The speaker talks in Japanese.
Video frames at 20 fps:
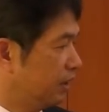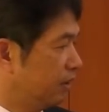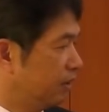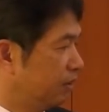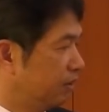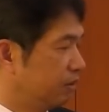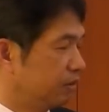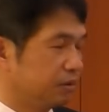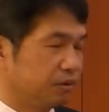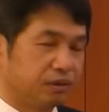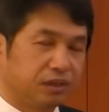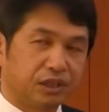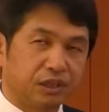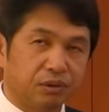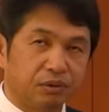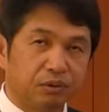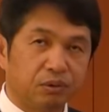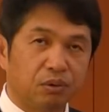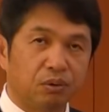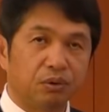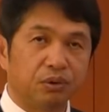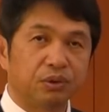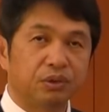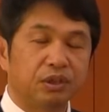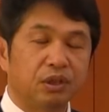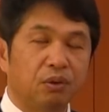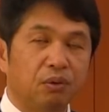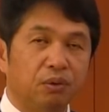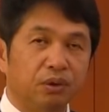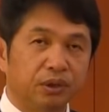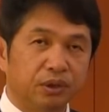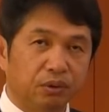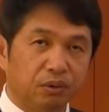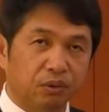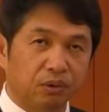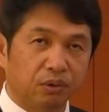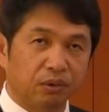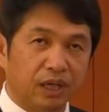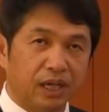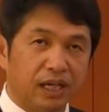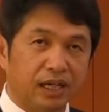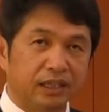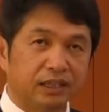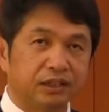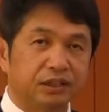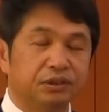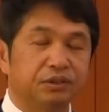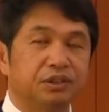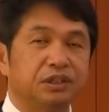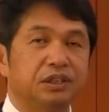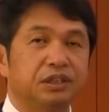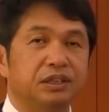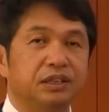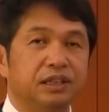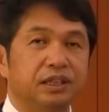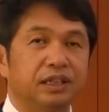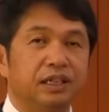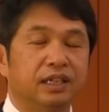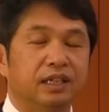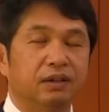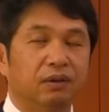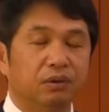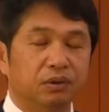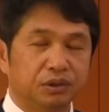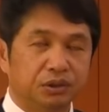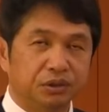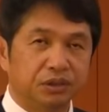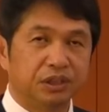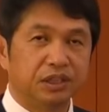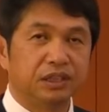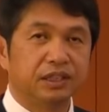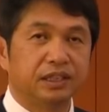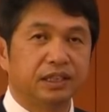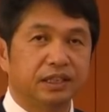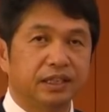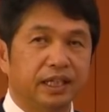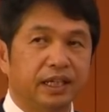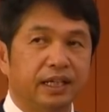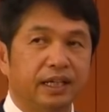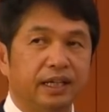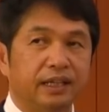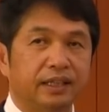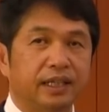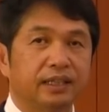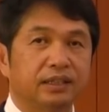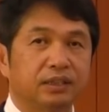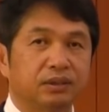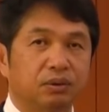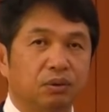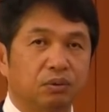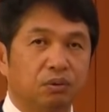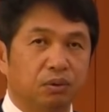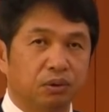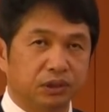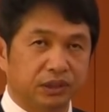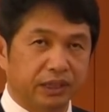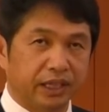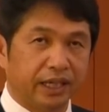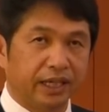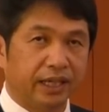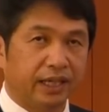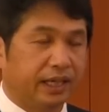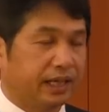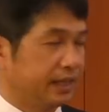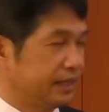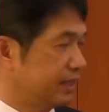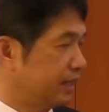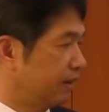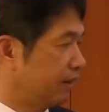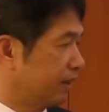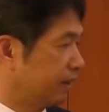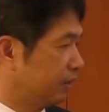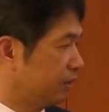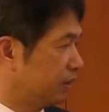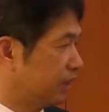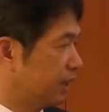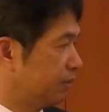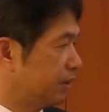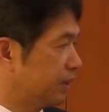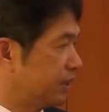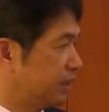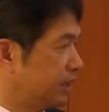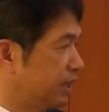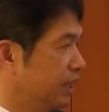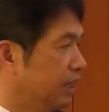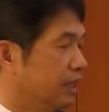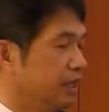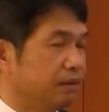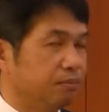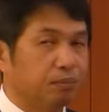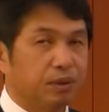人の交流が多いところが中心にを中心にですね対策を講じてきたわけでございますし、